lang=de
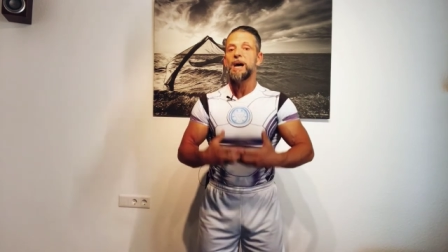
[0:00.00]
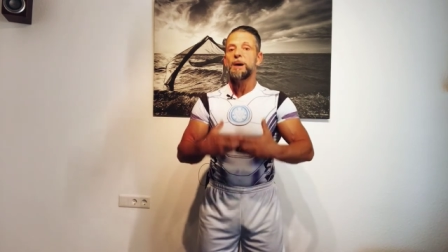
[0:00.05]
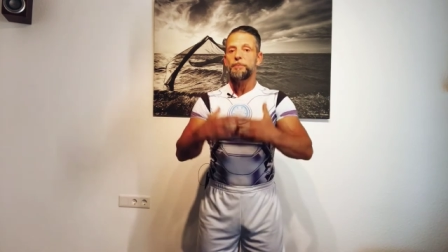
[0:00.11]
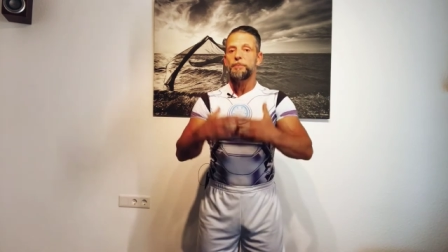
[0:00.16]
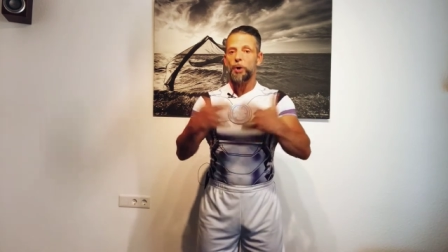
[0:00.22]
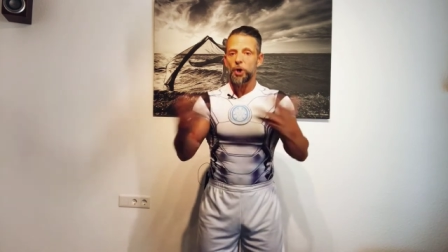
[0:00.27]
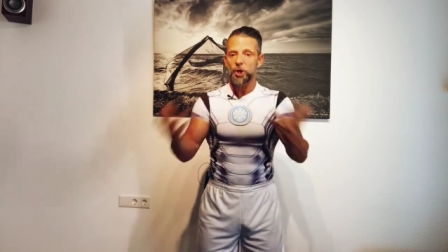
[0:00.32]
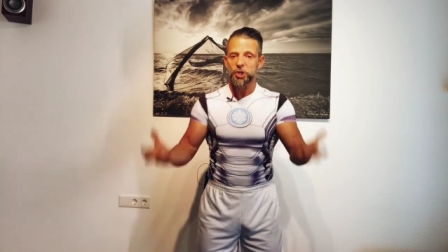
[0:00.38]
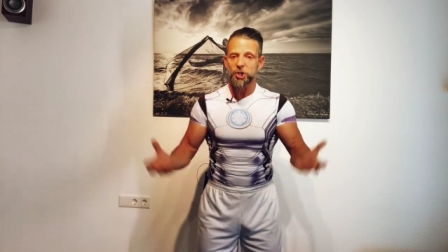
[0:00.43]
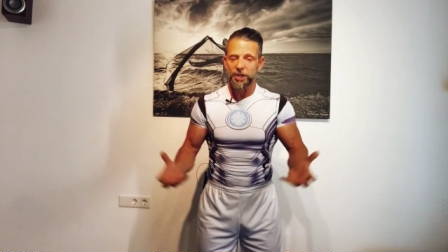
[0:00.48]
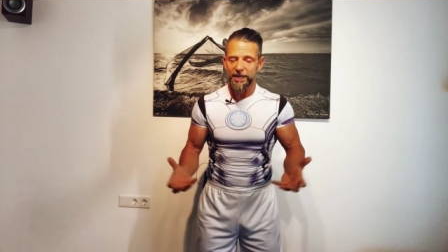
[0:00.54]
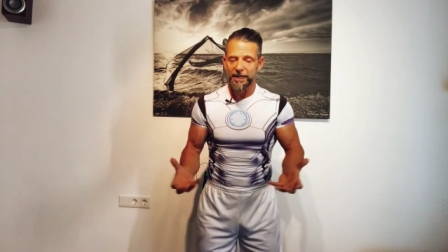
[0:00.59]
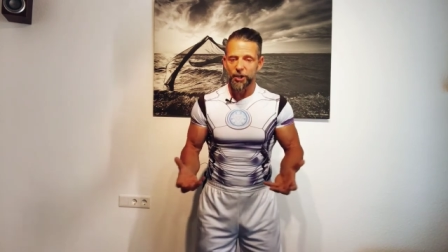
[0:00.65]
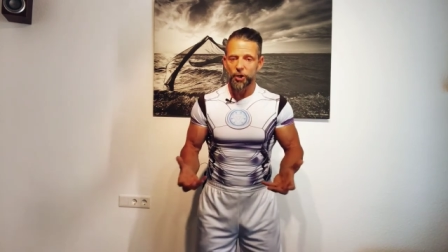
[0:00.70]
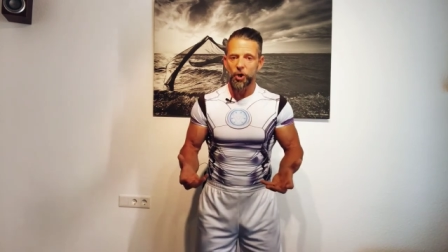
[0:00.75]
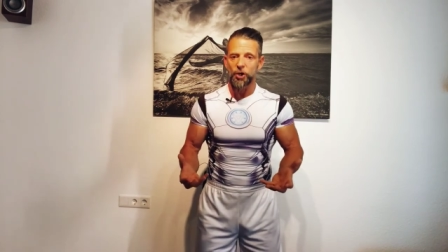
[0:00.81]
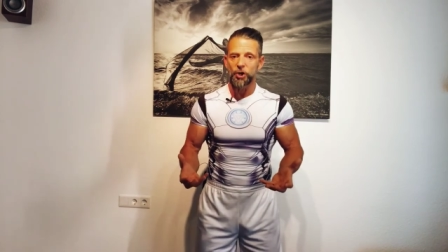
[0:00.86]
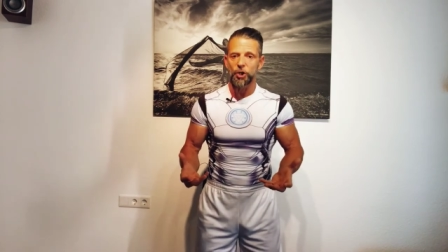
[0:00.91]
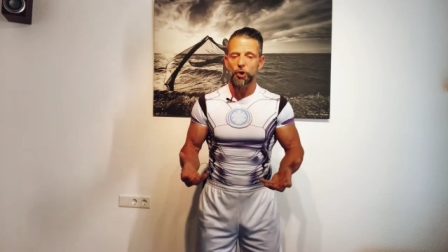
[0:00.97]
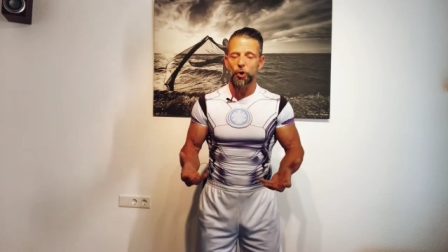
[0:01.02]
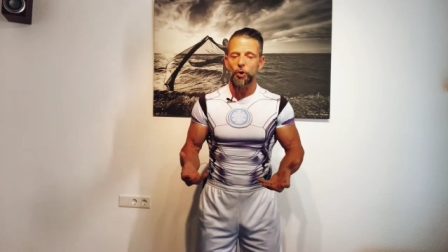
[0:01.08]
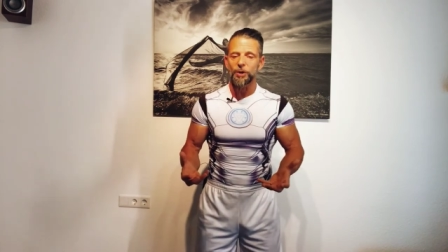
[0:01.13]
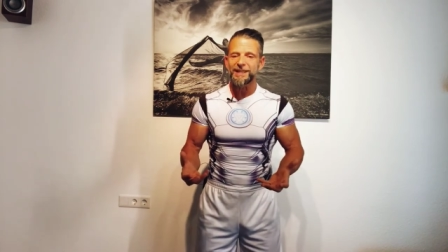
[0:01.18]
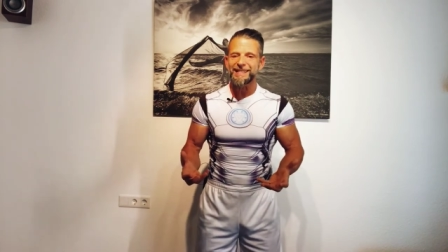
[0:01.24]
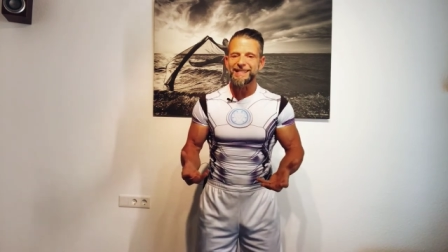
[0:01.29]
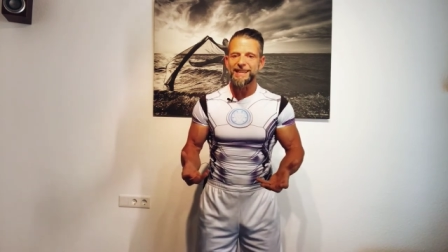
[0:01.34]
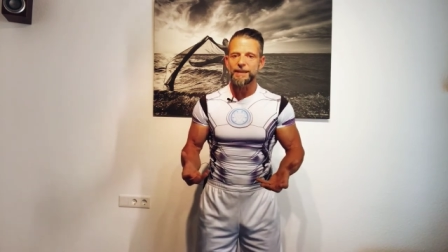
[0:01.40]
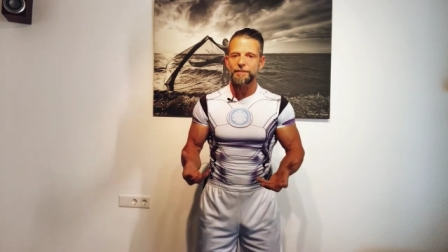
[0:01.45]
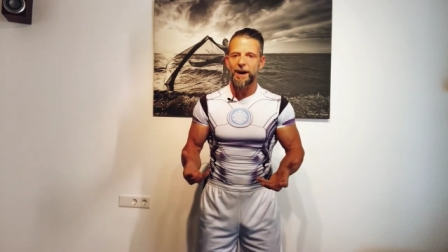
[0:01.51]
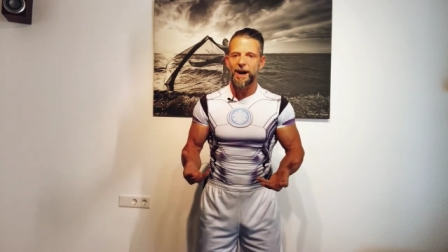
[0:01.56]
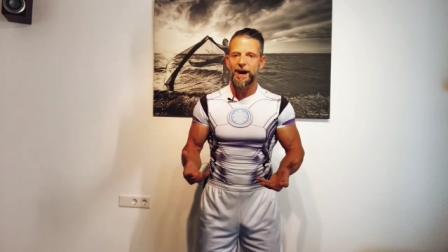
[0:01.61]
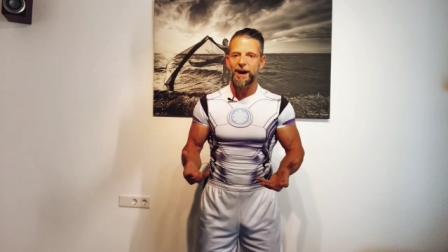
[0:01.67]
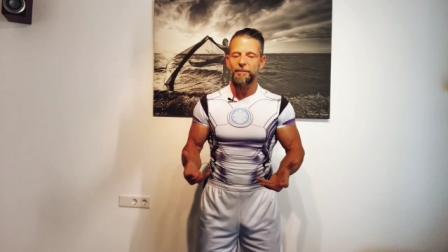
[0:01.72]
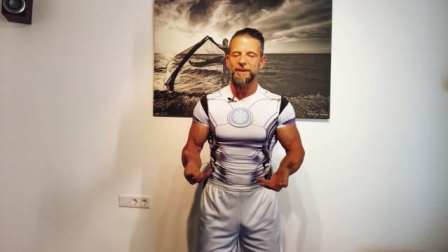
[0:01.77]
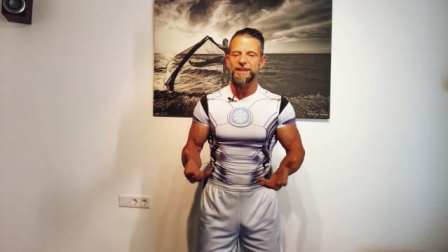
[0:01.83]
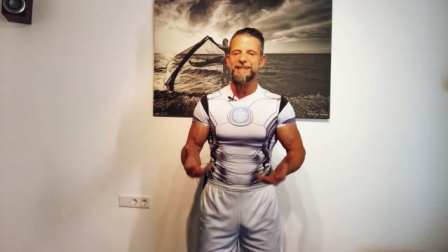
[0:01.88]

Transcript: Porsche, den könnt ihr trotzdem haben.